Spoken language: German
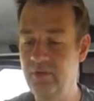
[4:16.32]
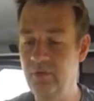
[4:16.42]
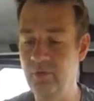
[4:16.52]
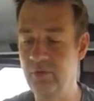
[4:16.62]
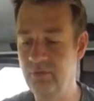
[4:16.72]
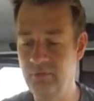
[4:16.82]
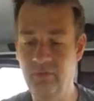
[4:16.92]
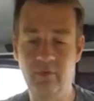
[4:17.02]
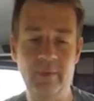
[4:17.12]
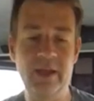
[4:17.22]
ist so
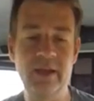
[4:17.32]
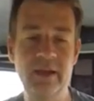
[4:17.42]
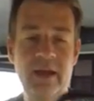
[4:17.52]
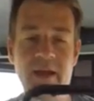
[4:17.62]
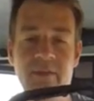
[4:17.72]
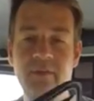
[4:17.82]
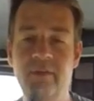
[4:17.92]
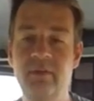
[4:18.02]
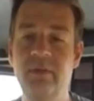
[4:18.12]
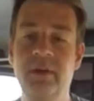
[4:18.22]
2 in
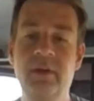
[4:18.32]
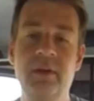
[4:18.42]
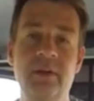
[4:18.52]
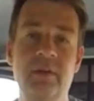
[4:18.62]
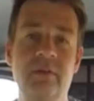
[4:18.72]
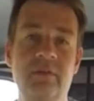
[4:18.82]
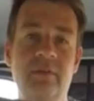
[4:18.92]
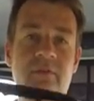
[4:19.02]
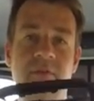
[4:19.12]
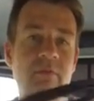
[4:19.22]
1
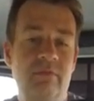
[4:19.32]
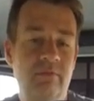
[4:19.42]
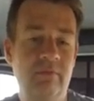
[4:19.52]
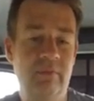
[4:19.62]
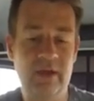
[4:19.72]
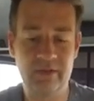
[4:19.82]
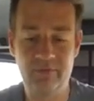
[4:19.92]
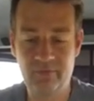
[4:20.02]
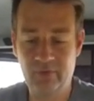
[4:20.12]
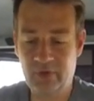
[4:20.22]
und hat
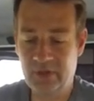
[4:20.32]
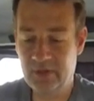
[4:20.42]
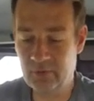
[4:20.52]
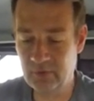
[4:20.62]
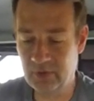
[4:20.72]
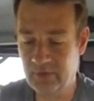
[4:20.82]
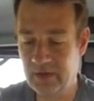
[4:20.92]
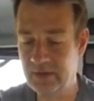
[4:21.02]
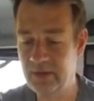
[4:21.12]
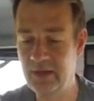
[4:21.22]
wirklich eine gute
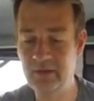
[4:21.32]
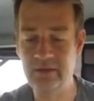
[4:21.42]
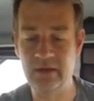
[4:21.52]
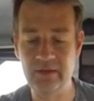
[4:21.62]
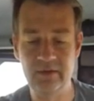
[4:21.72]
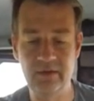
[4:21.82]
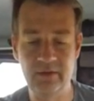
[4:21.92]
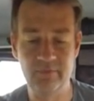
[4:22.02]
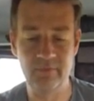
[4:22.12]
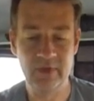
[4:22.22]
Qualität. Dann
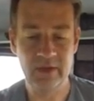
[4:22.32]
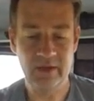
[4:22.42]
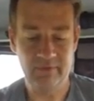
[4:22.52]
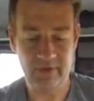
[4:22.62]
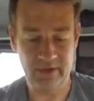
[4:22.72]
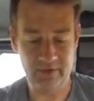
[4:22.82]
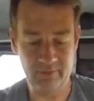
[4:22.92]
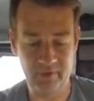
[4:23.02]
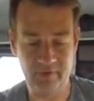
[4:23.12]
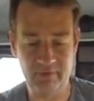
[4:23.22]
ähm, wenn ihr
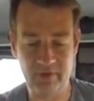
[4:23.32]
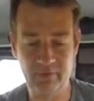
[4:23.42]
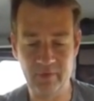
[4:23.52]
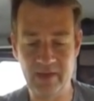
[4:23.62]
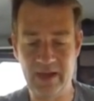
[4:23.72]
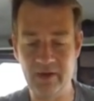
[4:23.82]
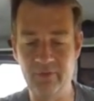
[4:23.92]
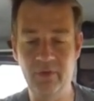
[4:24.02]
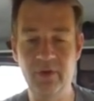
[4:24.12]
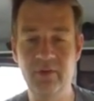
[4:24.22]
ein bisschen was fürs
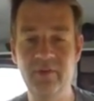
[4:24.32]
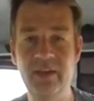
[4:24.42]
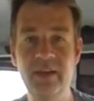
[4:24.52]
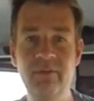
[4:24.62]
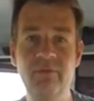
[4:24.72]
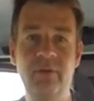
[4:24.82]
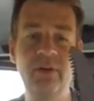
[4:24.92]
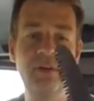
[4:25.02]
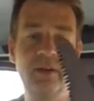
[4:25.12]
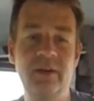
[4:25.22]
Lagerfeuer sägen
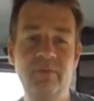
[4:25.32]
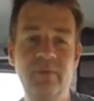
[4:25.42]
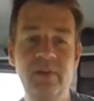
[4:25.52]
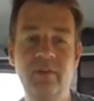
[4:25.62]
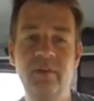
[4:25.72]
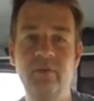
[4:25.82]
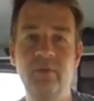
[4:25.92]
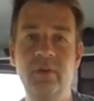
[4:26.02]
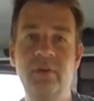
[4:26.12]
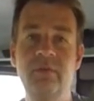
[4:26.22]
wollt, dann empfiehlt sich so
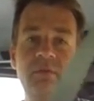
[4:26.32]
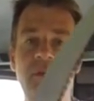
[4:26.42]
eine